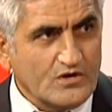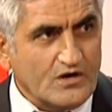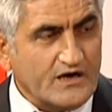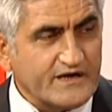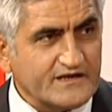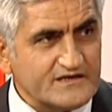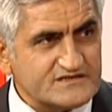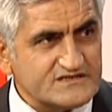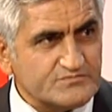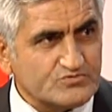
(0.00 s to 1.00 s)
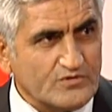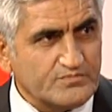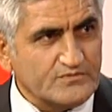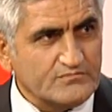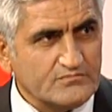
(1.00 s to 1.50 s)
Hareketsiz bir
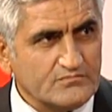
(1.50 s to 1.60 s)
toplum.